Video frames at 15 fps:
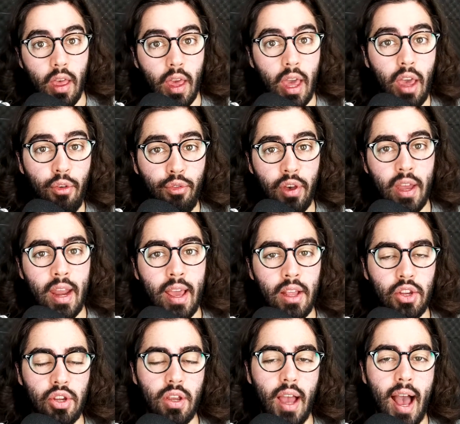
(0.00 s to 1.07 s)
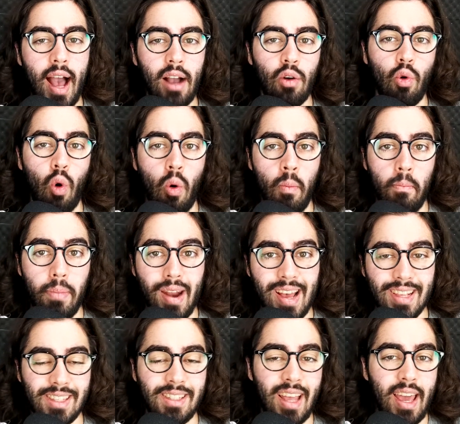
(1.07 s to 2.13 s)
referente a
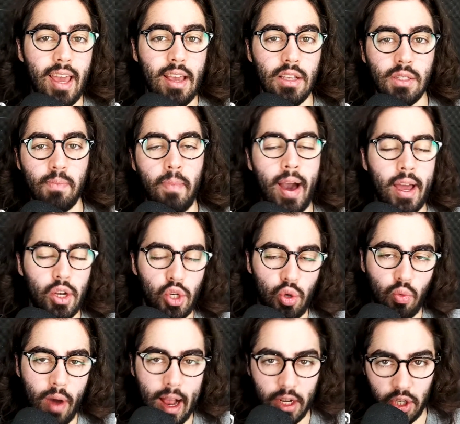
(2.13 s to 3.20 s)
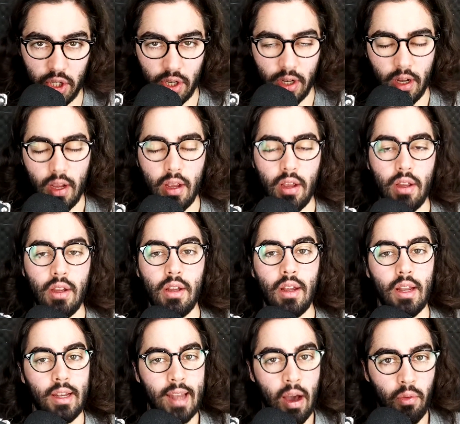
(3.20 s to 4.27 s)
compras de smartwatch
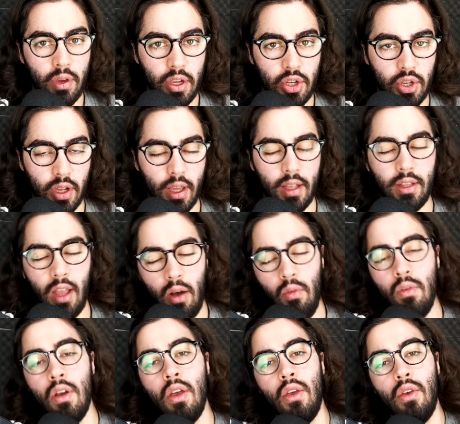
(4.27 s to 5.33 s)
na Wish. Então,